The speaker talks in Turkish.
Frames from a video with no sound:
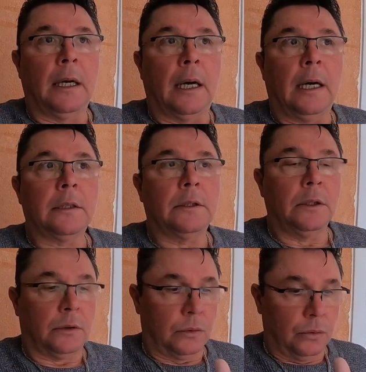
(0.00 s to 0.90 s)

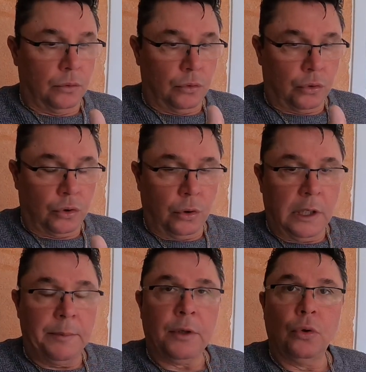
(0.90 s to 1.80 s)
artık
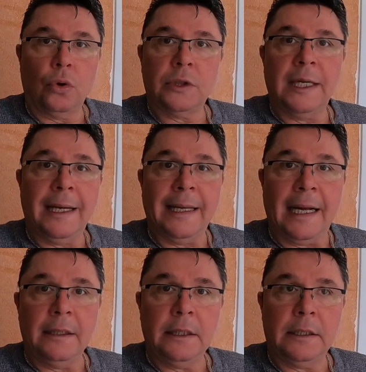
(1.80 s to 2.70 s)
şöyle bir noktaya
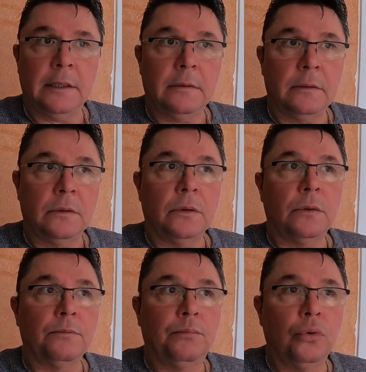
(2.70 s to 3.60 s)
geldi ki
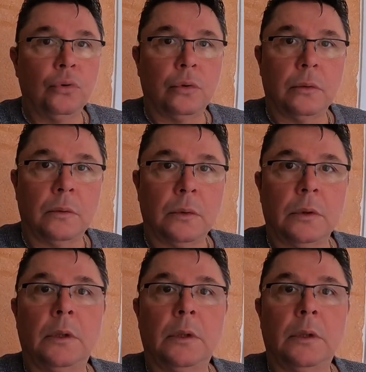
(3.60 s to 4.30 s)
bunu